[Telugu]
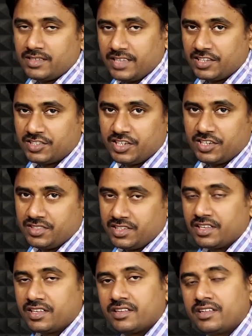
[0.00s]
సెలెక్ట్ చేయడం
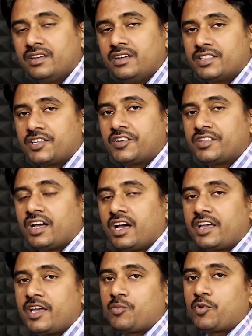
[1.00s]
జరిగింది తర్వాత
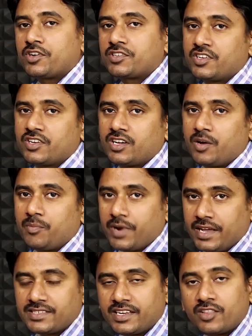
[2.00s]
ఈ ప్రోడక్ట్స్ యొక్క
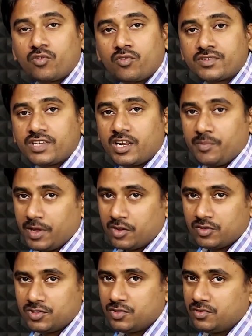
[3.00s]
ప్రైస్ అనేది ఒక్కోసారి
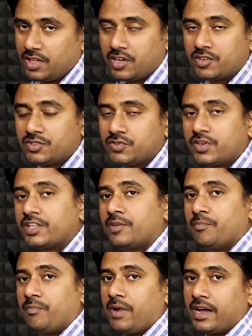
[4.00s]
పెరగచ్చు తగ్గొచ్చు అది
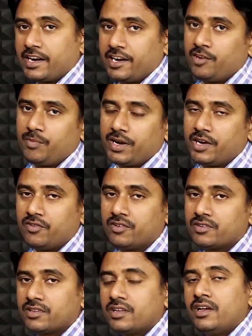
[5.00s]
మార్కెట్ని బట్టి
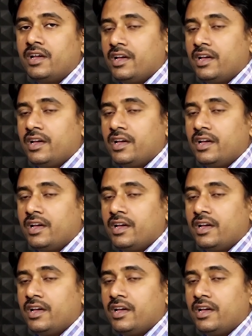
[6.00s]
ఉంటుంది